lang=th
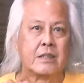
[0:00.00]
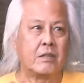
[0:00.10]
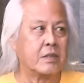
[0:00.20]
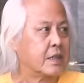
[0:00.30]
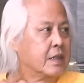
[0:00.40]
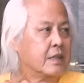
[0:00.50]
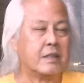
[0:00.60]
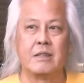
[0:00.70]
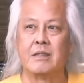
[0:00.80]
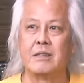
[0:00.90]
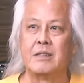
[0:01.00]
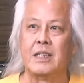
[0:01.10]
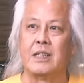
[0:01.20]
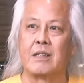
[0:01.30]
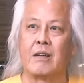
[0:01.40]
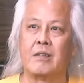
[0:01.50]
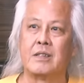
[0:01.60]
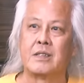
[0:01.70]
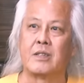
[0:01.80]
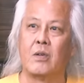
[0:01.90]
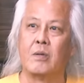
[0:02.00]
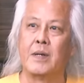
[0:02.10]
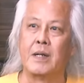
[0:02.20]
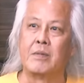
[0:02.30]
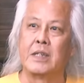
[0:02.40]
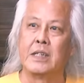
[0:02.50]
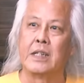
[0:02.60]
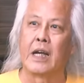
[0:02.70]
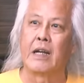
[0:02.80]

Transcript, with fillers: ต้องซื้อดิจิตอลคอนโซลเพิ่มขึ้นไง